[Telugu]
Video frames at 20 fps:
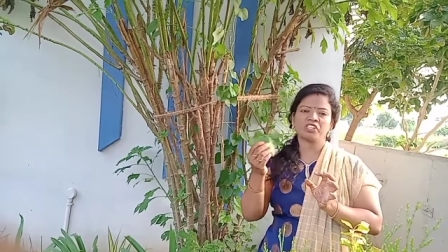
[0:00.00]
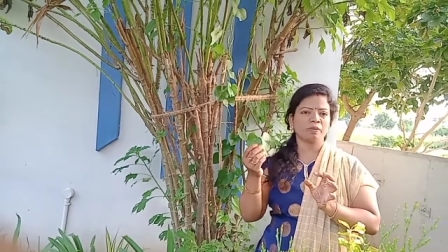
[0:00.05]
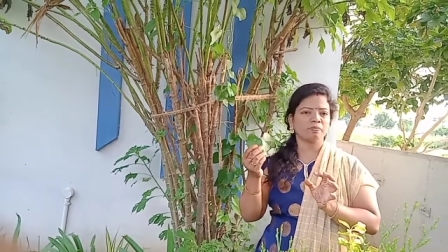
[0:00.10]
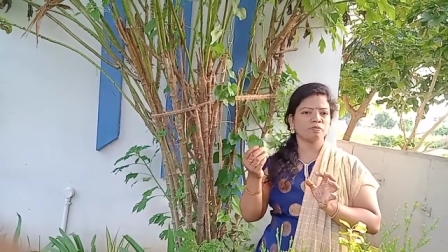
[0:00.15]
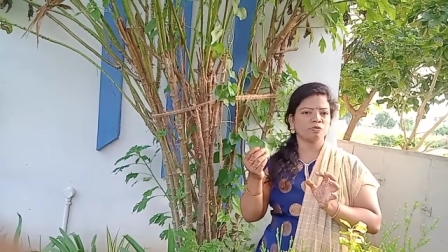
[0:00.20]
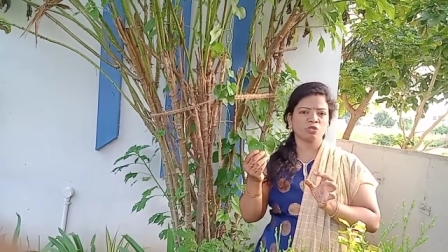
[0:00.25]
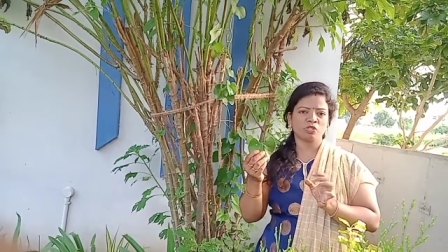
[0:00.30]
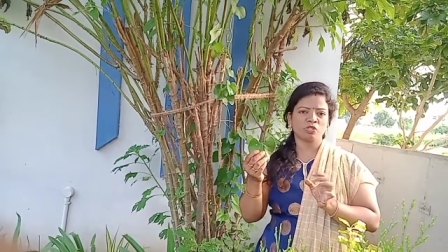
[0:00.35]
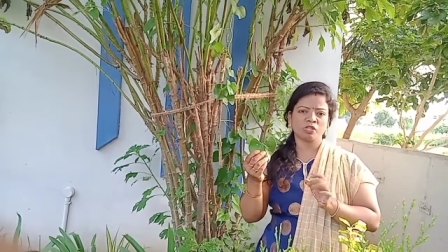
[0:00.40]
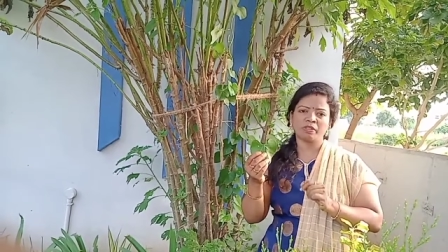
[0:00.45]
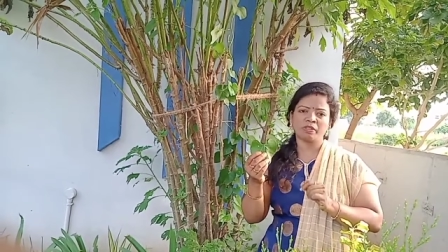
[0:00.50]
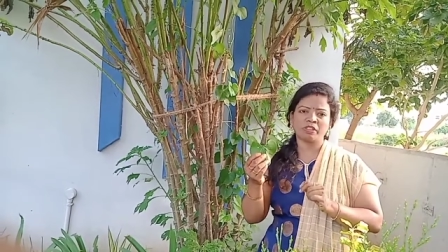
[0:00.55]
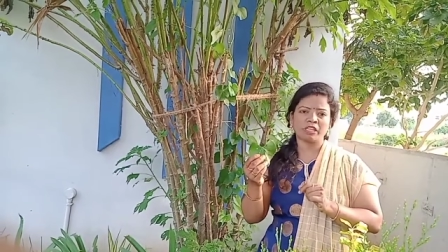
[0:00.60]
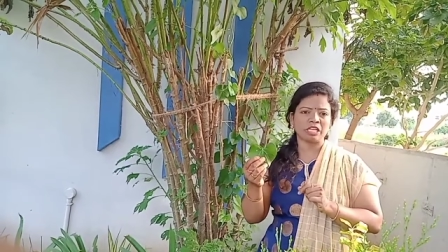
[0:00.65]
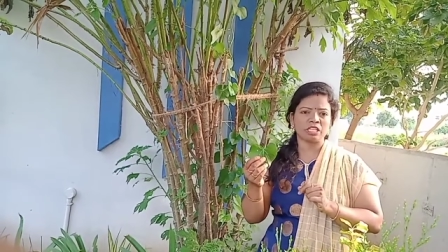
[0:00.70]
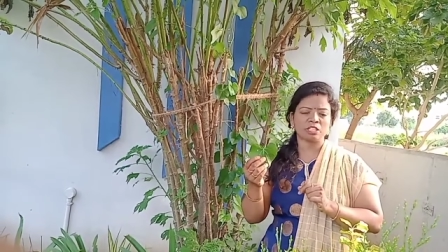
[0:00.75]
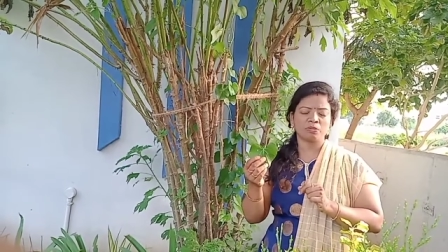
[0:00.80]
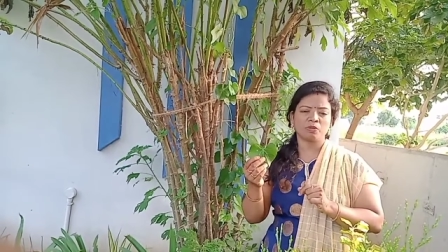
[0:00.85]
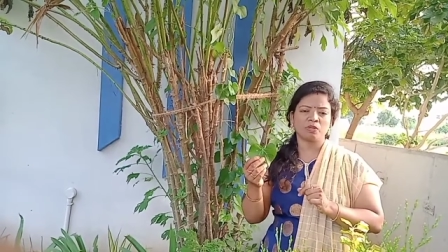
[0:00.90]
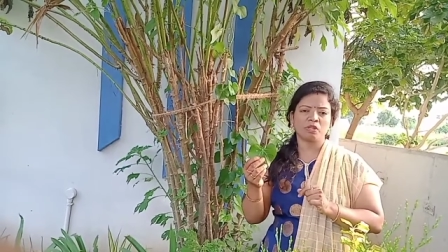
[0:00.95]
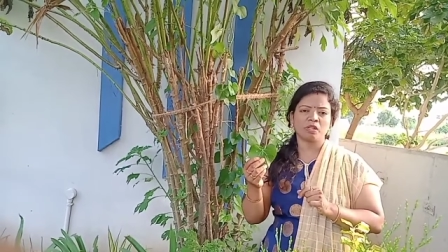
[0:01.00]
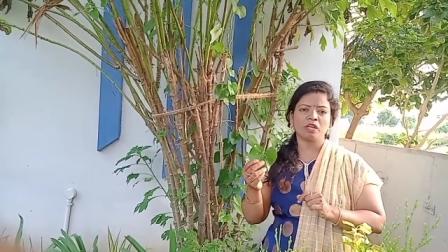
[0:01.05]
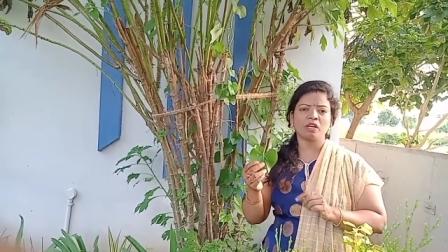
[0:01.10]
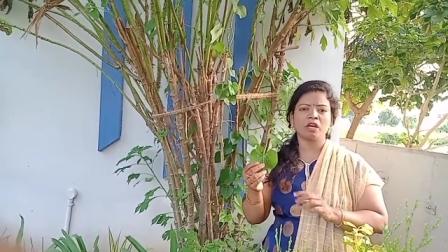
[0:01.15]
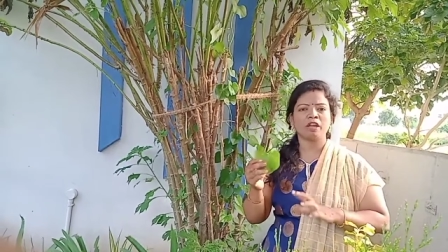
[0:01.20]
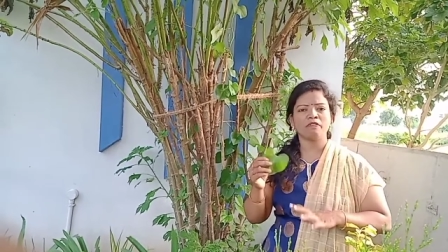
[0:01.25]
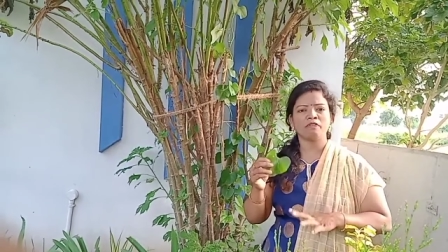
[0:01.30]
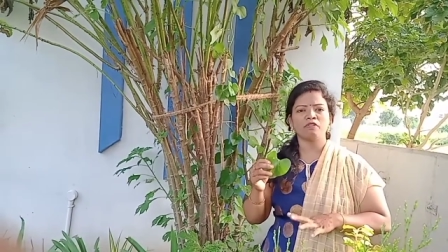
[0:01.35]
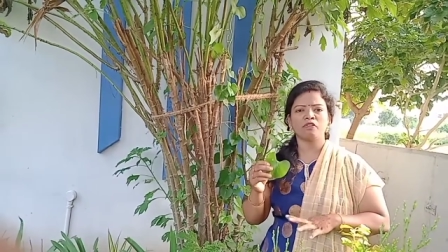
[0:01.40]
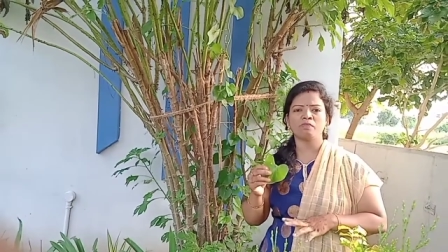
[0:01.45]
షేప్ చూసినా మీకు తెలిసిపోతుంది
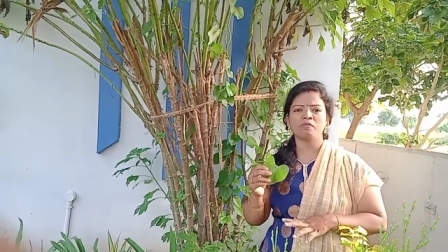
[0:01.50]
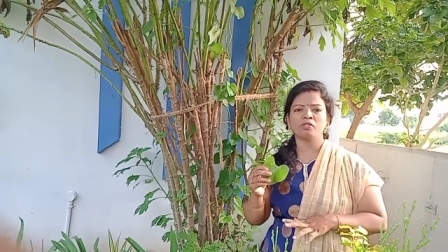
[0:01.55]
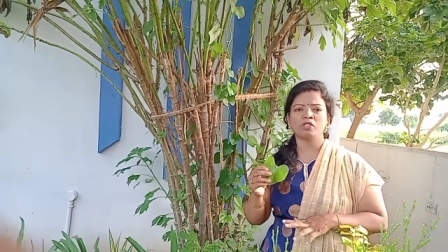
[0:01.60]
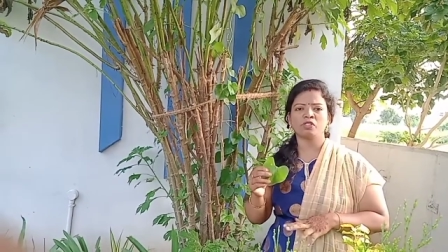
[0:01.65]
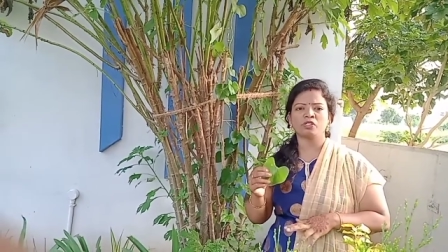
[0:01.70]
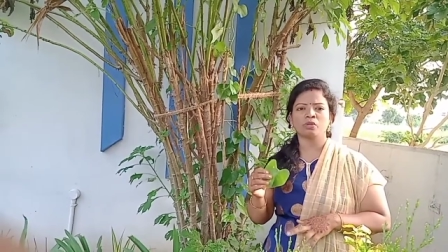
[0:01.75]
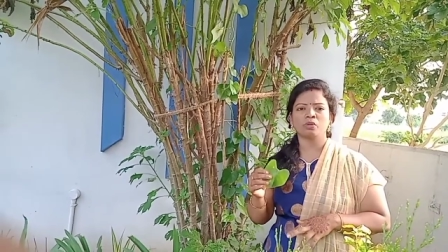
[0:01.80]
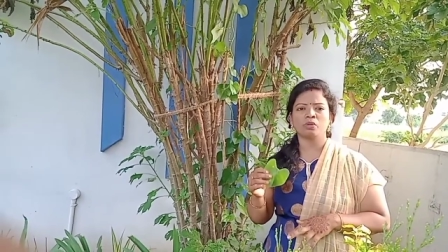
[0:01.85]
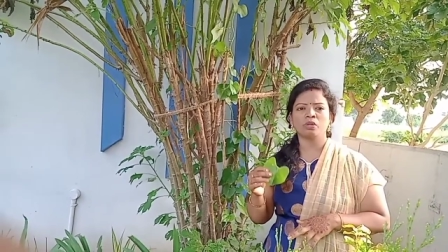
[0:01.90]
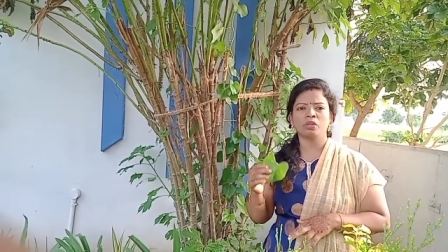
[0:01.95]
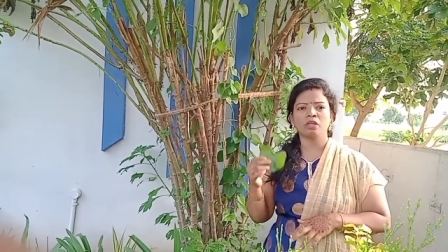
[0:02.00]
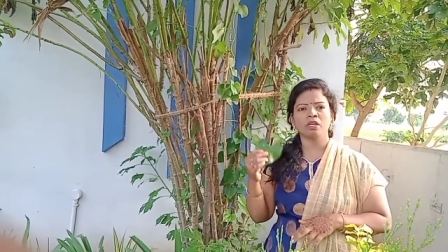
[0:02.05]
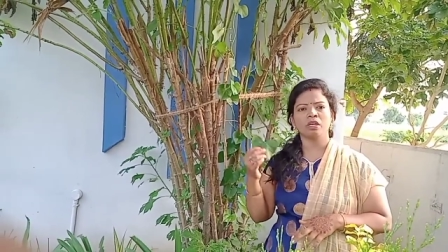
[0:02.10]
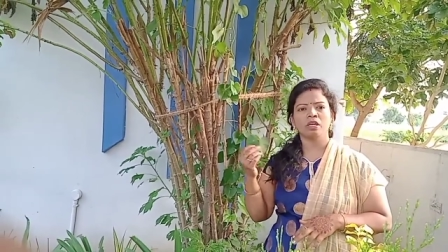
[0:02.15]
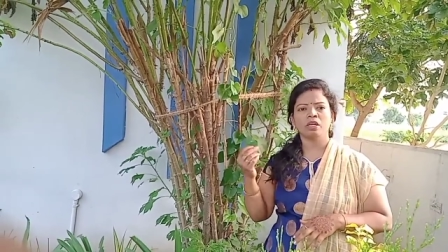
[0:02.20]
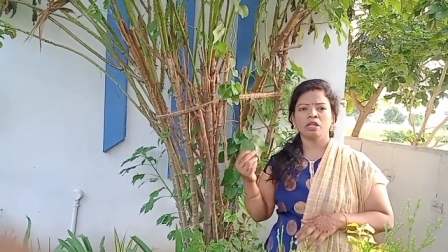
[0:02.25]
కన్ఫర్మ్ చేసుకొని